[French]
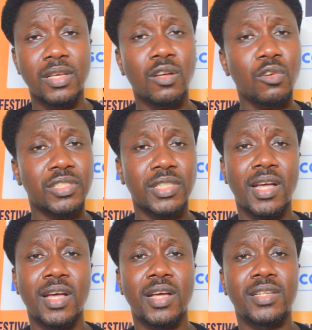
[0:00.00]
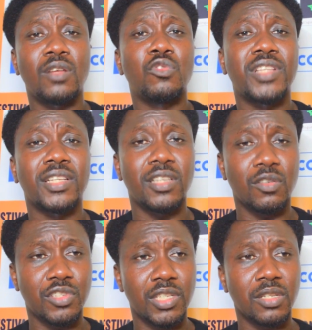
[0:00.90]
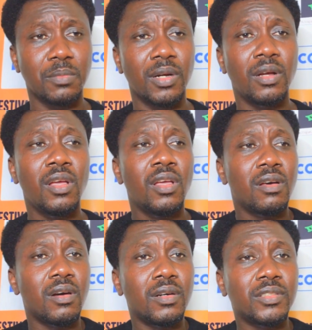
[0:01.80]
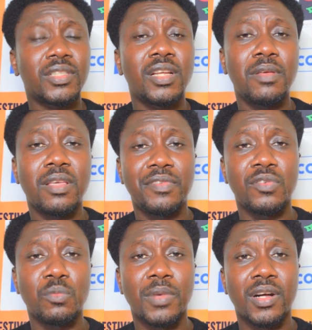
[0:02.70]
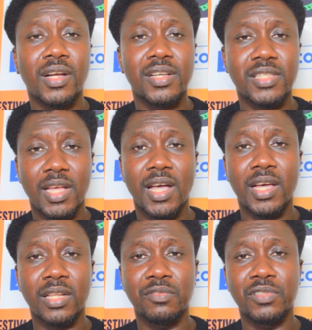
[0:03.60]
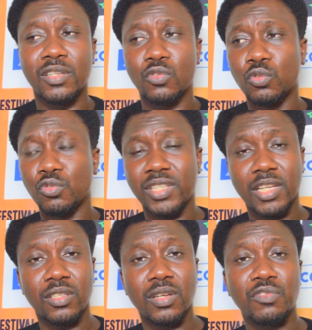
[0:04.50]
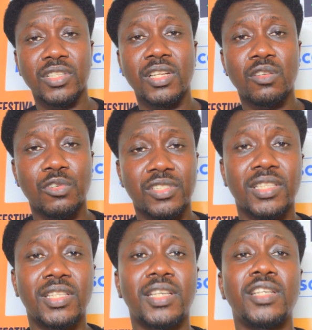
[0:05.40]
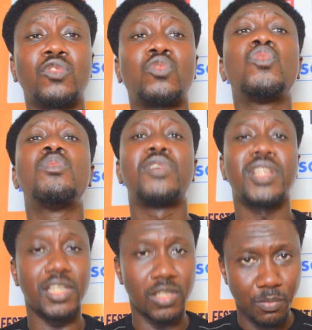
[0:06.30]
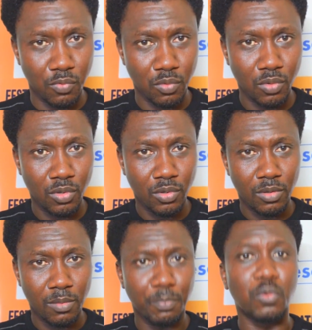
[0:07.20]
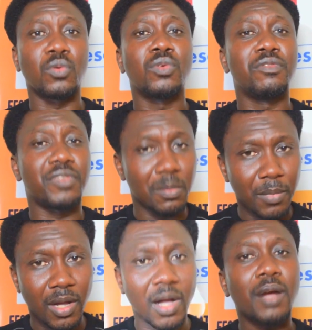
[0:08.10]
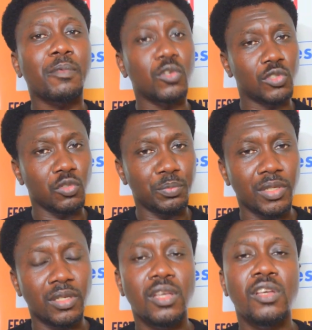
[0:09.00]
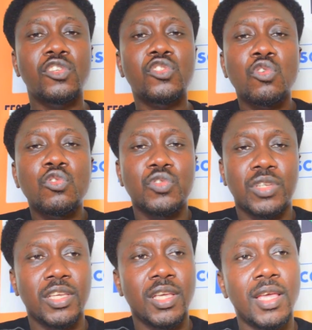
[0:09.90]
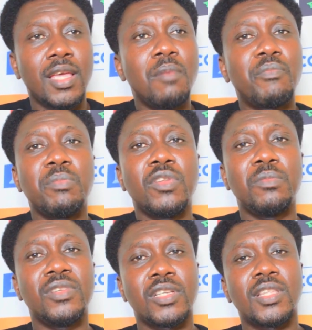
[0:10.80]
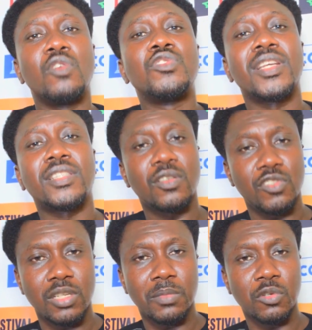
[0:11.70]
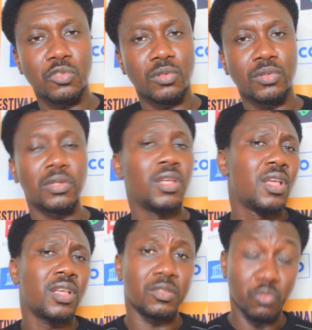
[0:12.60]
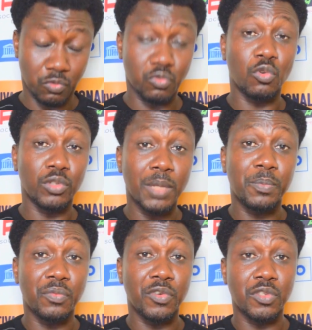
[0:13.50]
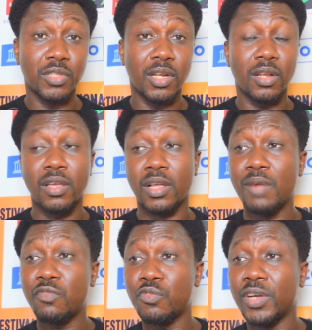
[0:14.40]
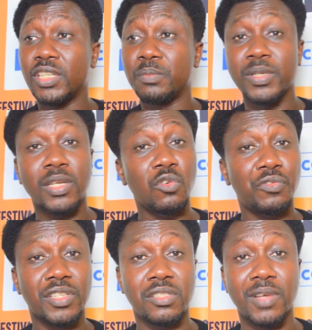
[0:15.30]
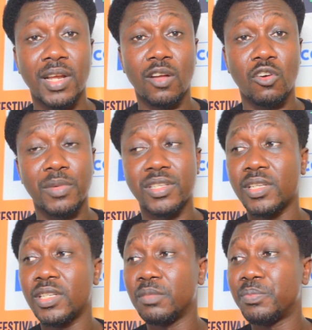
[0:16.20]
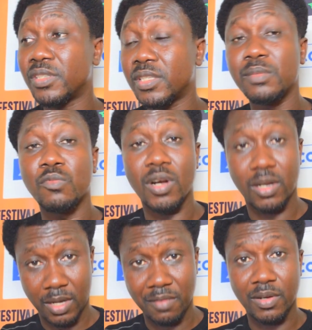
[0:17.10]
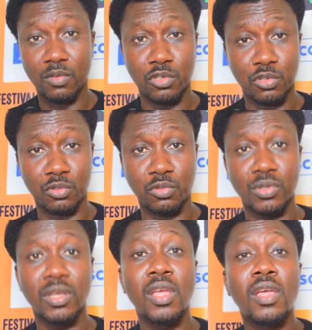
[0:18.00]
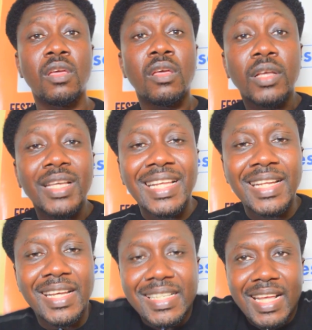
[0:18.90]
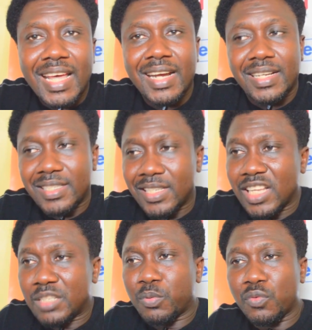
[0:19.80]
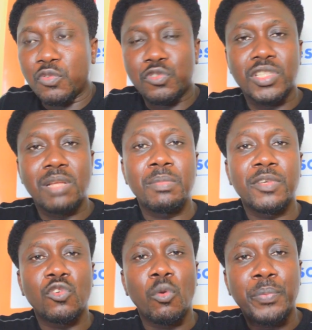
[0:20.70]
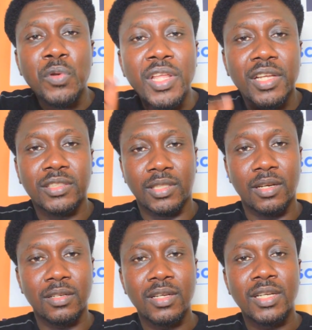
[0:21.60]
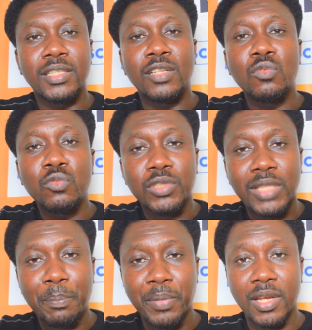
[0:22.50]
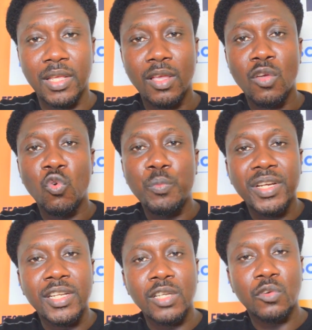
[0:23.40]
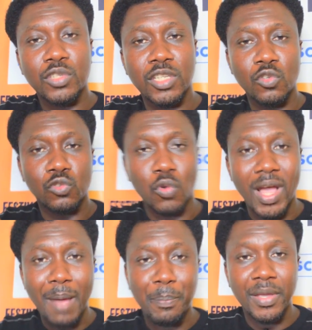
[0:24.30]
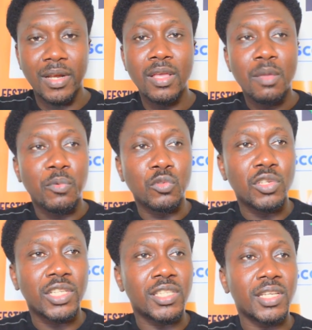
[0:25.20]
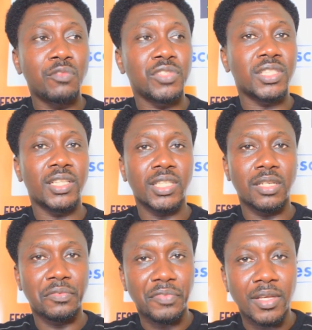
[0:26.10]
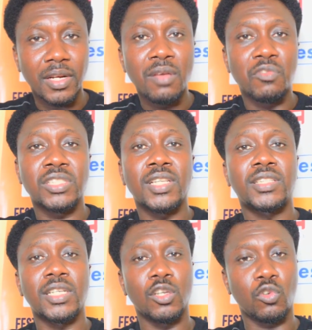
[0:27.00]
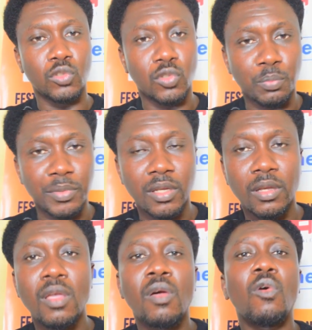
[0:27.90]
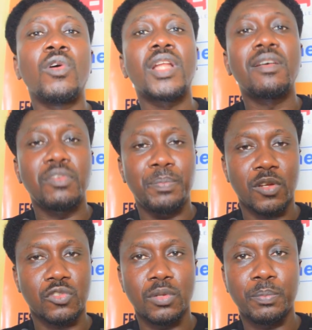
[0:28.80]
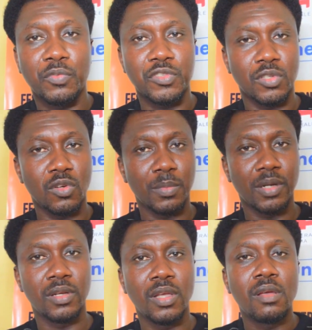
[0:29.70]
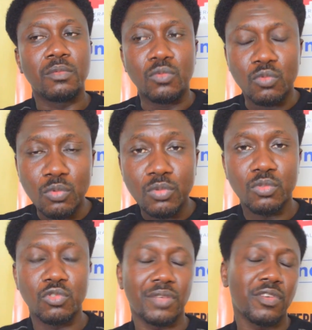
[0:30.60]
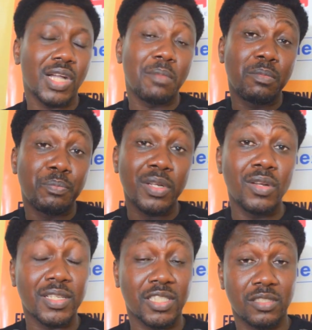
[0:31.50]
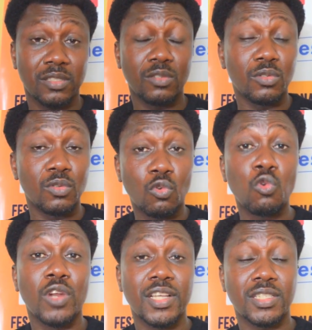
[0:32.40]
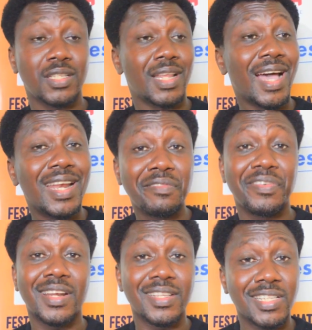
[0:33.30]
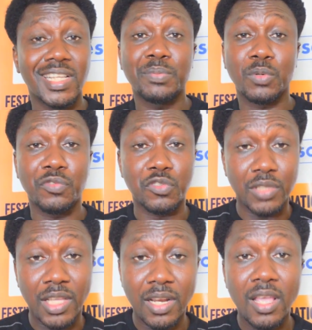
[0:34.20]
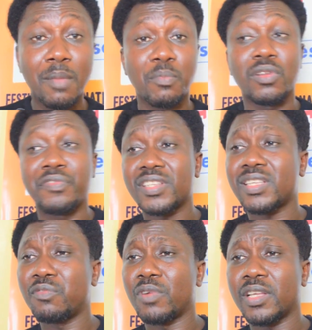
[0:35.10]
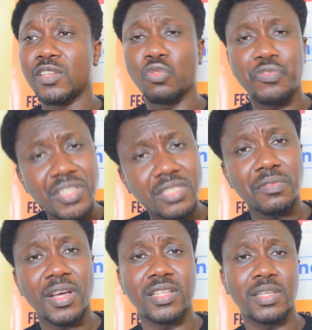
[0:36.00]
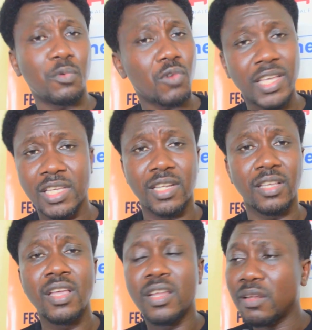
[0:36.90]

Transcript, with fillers: C'est un constat dans le secteur du cinéma. Un tel événement, quand ça arrive dans d'autres secteurs, vous allez constater que tout le monde est debout pour vraiment contribuer. Chose qui est un peu minimisée dans le secteur du cinéma aujourd'hui. Surtout côté professionnel. Quand vous voyez depuis que le festival a commencé depuis six mois avant aujourd'hui, il est rare des cinéastes professionnels qui ont pris leur temps de nous appeler ou bien de décrocher notre appel pour dire que ce que vous êtes en train de faire, vous êtes en train de contribuer. On n'a vu personne professionnellement. Nous, nous avons quand même pris le, courage d'aller vers les cinéastes professionnels pour leur faire savoir que ce festival, c'est pour la Guinée.